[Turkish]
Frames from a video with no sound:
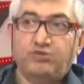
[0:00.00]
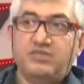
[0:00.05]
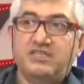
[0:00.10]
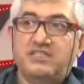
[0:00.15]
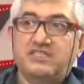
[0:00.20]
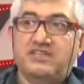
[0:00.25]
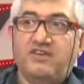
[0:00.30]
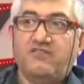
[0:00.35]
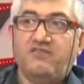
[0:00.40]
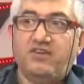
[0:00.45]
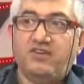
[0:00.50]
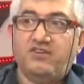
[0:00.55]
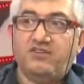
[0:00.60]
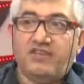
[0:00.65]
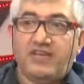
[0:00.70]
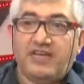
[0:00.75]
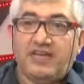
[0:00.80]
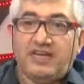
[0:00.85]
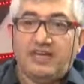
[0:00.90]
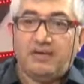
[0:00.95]
çok insan
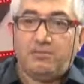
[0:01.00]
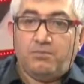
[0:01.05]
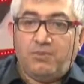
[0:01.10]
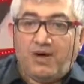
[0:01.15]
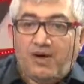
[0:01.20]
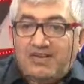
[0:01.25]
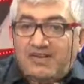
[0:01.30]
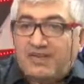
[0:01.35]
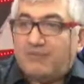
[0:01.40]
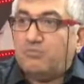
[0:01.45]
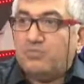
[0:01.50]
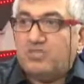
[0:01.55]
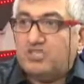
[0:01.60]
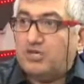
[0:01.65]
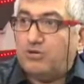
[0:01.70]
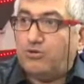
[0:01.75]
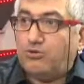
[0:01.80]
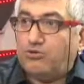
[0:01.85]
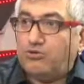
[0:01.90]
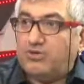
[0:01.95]
var ve mahrem bir
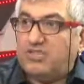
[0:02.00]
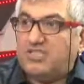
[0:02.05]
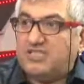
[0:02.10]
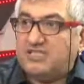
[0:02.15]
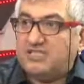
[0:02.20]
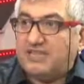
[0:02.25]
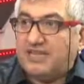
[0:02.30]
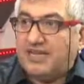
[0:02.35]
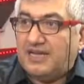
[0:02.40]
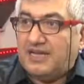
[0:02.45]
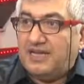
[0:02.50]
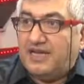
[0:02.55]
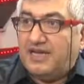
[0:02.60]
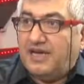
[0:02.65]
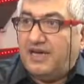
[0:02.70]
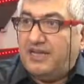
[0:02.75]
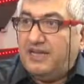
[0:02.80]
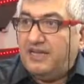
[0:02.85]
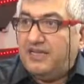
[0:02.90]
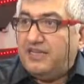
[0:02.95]
şey olduğu için de
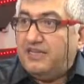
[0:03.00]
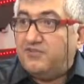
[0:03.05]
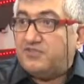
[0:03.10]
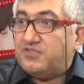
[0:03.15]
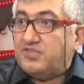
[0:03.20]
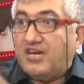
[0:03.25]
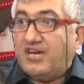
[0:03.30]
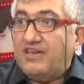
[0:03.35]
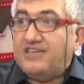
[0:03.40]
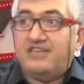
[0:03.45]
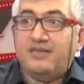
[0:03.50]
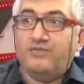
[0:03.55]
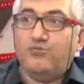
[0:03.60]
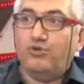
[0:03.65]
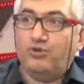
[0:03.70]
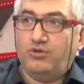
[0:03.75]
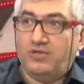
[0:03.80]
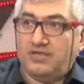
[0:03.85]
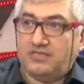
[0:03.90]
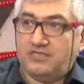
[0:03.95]
hani ifşa
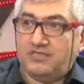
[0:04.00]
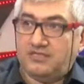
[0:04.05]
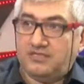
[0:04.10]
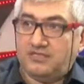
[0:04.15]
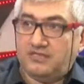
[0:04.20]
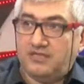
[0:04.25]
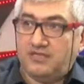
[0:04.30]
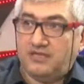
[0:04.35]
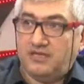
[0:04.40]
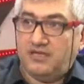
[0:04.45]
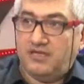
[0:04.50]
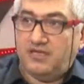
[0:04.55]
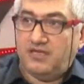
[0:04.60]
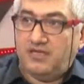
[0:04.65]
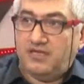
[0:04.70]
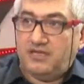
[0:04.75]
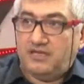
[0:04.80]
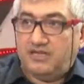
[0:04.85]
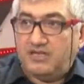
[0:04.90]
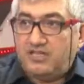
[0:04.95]
edemiyorlar.
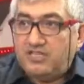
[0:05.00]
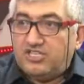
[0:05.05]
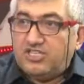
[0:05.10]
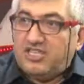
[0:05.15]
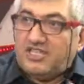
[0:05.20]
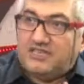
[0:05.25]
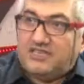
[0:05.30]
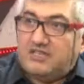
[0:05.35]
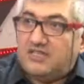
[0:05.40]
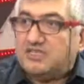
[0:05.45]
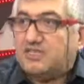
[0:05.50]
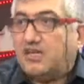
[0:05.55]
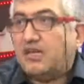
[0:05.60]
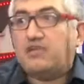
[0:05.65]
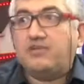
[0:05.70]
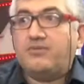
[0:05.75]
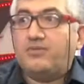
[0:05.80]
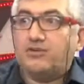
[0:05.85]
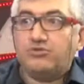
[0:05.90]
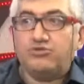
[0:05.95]
İçlerinde
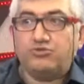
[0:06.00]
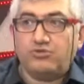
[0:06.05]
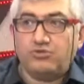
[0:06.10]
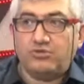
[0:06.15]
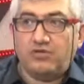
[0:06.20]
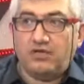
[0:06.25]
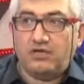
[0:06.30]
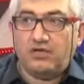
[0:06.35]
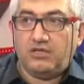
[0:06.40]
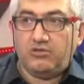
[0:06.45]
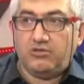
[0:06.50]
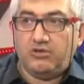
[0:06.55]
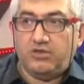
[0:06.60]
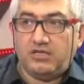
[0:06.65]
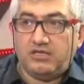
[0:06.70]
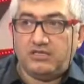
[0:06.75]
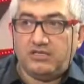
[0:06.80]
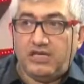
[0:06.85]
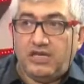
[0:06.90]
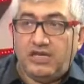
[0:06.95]
saklamak zorunda
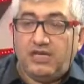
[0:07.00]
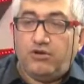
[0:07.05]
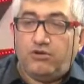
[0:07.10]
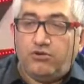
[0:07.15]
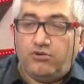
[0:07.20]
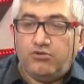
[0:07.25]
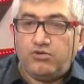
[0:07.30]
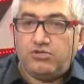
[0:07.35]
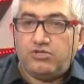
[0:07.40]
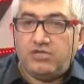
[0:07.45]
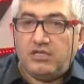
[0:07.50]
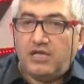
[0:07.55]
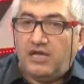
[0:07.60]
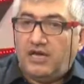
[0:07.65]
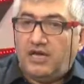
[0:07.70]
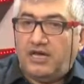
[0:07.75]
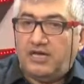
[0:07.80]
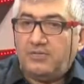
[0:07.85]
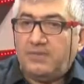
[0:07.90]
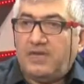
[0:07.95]
kalıyorlar. Onun için
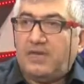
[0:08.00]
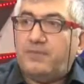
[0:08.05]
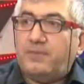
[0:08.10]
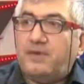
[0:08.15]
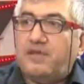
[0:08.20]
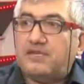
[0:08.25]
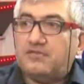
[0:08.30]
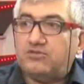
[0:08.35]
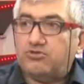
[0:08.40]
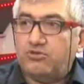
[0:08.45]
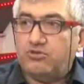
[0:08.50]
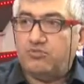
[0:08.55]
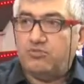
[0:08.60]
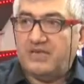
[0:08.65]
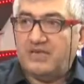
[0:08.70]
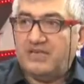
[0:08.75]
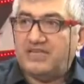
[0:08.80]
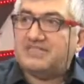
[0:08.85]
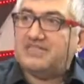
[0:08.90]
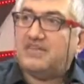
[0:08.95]
hani bir epilasyon,
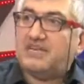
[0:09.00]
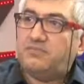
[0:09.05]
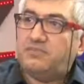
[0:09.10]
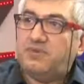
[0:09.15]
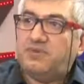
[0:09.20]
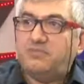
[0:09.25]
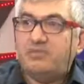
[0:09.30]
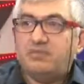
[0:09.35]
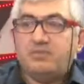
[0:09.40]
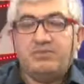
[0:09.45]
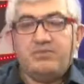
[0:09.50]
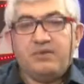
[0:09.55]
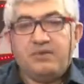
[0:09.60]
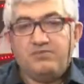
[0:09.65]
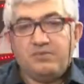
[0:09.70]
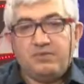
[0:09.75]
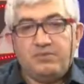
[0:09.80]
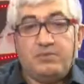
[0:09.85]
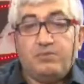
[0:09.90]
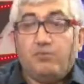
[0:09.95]
bir lazer, bir
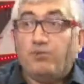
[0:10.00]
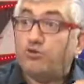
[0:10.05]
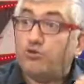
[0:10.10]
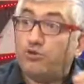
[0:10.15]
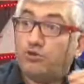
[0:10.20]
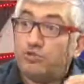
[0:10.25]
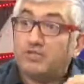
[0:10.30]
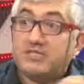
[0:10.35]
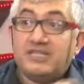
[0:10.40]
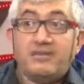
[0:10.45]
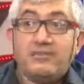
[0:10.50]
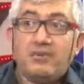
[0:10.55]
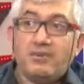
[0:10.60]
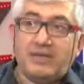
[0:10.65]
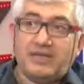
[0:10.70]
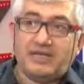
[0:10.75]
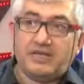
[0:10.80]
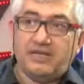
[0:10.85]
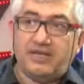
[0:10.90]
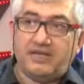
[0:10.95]
bilmem ne, bir botoks
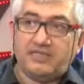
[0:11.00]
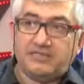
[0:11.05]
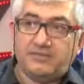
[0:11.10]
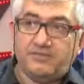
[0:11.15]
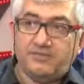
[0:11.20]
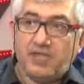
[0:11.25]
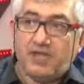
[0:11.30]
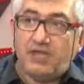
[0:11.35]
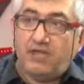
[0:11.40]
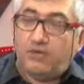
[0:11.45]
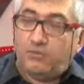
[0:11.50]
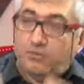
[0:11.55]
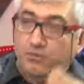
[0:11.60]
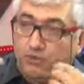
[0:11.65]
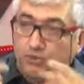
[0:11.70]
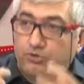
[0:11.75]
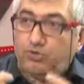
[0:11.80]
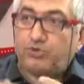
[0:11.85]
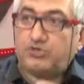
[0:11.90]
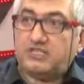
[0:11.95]
dememek lazım.
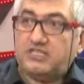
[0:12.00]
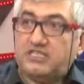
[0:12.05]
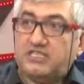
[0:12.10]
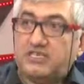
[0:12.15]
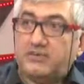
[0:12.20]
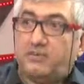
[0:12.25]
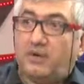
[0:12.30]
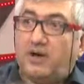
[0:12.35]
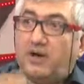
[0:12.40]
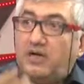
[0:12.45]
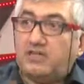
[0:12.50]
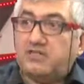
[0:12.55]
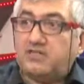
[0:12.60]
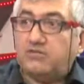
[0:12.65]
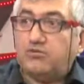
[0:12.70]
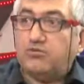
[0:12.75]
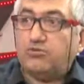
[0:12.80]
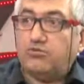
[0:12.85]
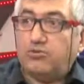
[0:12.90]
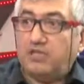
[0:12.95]
Botoks yiyip
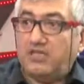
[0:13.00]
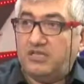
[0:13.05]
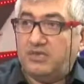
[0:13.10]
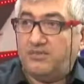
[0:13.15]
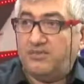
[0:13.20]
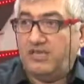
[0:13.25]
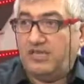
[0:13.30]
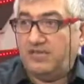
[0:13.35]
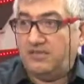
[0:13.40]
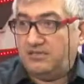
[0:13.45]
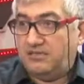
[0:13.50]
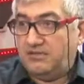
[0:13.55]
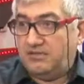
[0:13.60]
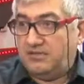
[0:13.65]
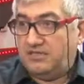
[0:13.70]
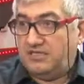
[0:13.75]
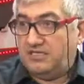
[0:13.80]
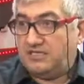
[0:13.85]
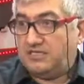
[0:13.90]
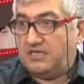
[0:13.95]
ağzını kullanamayan
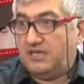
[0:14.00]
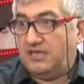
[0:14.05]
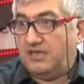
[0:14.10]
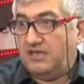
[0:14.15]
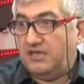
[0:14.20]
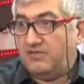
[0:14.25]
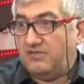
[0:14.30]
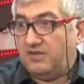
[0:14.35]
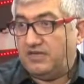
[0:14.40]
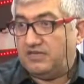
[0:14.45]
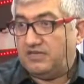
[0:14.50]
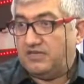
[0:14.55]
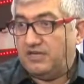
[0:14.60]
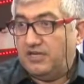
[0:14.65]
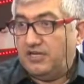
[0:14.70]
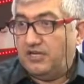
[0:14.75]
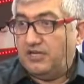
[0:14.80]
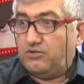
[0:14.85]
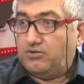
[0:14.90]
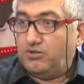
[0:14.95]
insanlar var.
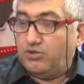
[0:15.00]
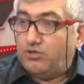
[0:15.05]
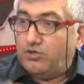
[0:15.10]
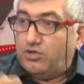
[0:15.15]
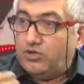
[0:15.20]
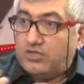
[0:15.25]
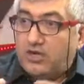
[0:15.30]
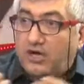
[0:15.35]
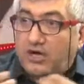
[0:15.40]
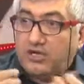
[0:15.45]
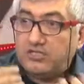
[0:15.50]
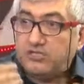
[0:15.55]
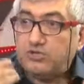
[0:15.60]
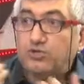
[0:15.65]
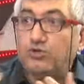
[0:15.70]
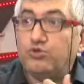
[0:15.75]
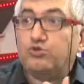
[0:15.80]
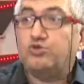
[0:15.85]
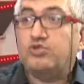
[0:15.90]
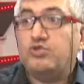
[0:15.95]
Ee,
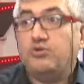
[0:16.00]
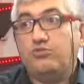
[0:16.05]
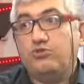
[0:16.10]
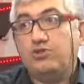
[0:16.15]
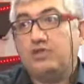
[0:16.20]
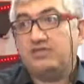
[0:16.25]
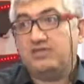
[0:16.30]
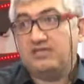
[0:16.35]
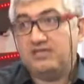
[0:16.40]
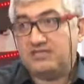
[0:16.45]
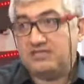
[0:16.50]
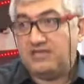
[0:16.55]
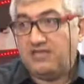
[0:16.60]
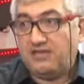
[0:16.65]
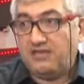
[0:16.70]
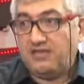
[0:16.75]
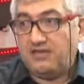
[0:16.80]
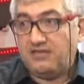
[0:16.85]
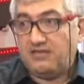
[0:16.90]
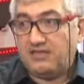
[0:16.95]
ağzı gözü yamulan
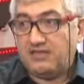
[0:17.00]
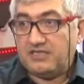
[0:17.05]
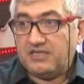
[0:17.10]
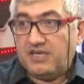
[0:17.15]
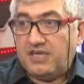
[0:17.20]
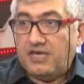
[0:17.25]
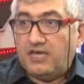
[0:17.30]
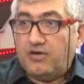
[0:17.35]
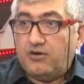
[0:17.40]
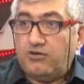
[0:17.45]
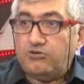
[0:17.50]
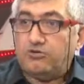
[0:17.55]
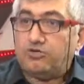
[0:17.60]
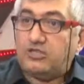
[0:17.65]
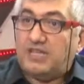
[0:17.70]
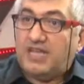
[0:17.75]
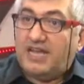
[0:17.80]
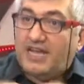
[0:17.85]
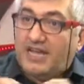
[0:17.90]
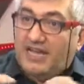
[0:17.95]
insanlar var. Onun
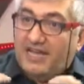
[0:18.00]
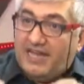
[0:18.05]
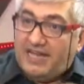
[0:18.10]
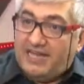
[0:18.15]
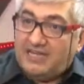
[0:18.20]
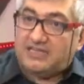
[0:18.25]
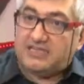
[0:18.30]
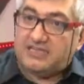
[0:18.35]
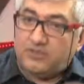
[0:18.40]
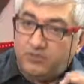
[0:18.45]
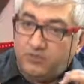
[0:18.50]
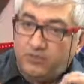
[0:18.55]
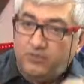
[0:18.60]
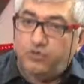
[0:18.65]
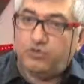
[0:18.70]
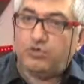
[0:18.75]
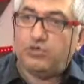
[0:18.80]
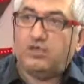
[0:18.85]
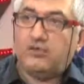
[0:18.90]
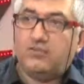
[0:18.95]
için her
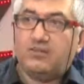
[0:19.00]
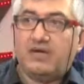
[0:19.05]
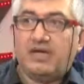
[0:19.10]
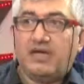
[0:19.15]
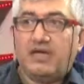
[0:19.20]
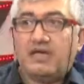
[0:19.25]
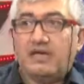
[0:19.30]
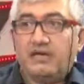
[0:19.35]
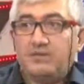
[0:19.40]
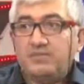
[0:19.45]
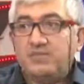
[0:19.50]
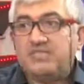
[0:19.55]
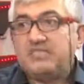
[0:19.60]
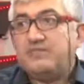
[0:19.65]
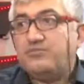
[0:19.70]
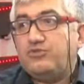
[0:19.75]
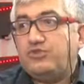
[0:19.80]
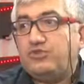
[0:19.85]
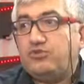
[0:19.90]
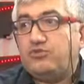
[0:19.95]
uygulama
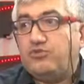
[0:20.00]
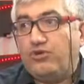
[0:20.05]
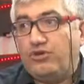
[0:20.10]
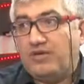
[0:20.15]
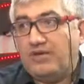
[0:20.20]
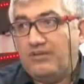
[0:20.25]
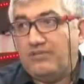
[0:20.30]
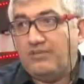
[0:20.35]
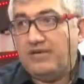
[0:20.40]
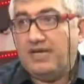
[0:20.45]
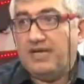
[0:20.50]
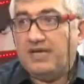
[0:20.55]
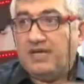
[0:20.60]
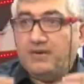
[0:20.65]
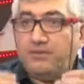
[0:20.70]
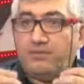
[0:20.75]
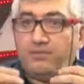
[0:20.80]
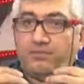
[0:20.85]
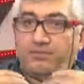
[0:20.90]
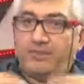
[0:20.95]
bizim için önemli.
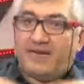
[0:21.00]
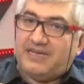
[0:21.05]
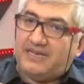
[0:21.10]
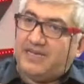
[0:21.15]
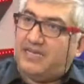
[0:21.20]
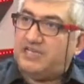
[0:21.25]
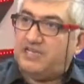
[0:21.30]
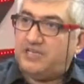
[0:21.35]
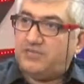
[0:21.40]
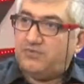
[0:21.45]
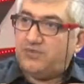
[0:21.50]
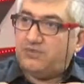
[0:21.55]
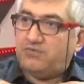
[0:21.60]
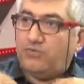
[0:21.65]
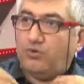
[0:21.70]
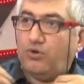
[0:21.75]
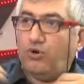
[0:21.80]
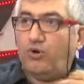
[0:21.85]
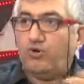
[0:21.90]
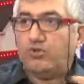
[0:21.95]
Ben hekimim,
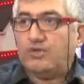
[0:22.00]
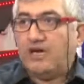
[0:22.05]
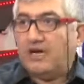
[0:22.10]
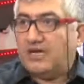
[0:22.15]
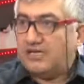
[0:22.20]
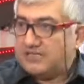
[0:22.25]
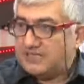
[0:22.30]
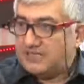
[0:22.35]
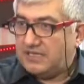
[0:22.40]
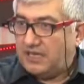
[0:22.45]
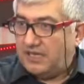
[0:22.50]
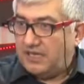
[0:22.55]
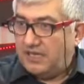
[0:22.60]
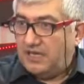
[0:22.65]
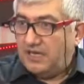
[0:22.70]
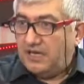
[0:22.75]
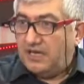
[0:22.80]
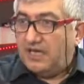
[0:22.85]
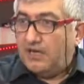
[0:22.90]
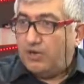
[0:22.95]
o da hasta.
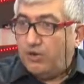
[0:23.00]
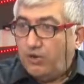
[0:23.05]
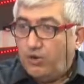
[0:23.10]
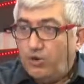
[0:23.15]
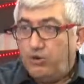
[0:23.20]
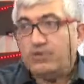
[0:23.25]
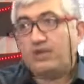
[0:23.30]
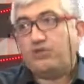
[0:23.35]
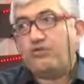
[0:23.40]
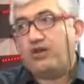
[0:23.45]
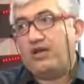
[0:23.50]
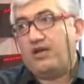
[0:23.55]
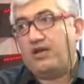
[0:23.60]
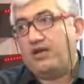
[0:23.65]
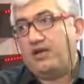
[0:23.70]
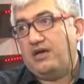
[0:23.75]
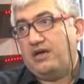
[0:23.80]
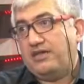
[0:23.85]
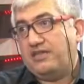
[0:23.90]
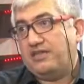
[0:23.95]
Ona göre
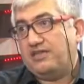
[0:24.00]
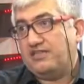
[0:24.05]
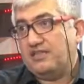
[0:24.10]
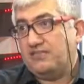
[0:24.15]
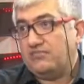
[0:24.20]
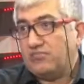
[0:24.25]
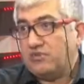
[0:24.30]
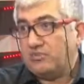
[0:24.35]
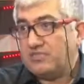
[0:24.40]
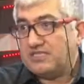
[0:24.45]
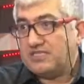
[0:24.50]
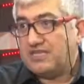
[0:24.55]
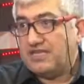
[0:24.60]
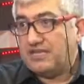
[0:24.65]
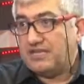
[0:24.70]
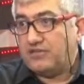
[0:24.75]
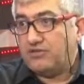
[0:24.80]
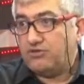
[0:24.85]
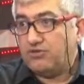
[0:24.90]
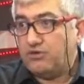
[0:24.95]
hareket etmemiz
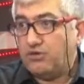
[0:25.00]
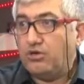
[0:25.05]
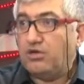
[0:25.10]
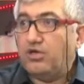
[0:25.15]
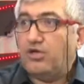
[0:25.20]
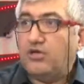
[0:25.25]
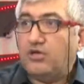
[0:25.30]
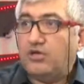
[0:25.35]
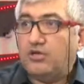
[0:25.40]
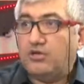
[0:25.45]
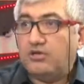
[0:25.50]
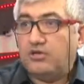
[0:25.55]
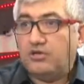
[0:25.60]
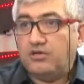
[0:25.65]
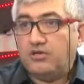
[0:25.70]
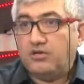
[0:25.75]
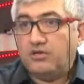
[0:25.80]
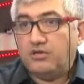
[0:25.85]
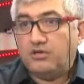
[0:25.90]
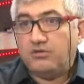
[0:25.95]
gerekiyor.
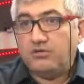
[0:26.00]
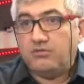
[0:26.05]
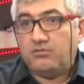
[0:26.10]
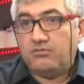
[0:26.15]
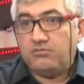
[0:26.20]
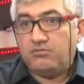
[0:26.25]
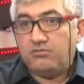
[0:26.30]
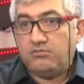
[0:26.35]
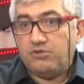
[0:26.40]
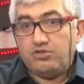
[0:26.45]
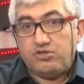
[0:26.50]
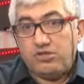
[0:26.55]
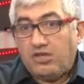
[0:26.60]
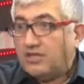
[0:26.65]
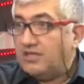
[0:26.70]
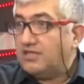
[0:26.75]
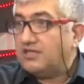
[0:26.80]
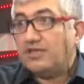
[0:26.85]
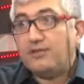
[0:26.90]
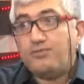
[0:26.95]
Ee,
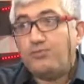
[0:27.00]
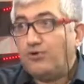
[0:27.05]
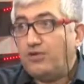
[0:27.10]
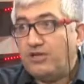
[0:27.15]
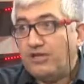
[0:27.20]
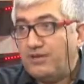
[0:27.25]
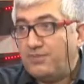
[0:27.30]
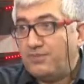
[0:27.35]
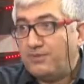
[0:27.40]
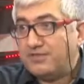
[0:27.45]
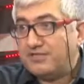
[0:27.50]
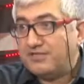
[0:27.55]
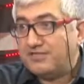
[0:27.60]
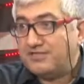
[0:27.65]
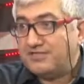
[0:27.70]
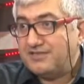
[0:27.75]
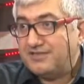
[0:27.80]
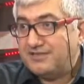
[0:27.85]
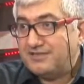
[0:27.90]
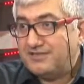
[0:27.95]
inşallah da hep öyle
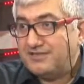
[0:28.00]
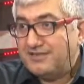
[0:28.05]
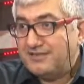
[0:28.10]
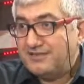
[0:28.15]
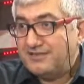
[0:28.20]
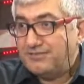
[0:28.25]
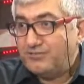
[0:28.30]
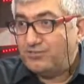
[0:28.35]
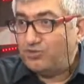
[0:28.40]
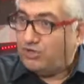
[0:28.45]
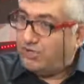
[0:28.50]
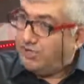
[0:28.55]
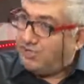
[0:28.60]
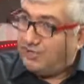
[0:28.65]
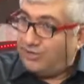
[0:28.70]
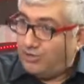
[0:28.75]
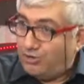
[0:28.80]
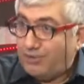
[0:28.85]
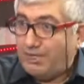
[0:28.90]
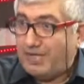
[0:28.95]
yaparız. Bugüne
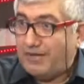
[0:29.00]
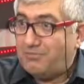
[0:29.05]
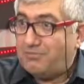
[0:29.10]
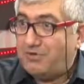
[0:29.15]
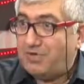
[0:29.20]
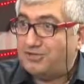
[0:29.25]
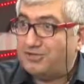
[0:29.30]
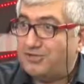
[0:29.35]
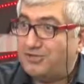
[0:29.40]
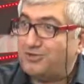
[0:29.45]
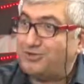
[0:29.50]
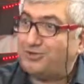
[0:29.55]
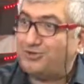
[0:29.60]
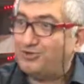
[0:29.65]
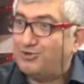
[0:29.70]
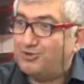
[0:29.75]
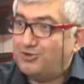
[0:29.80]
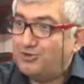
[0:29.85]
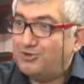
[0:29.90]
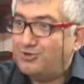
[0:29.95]
kadar öyle yapmaya
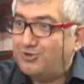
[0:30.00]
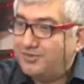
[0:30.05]
çalıştık çünkü.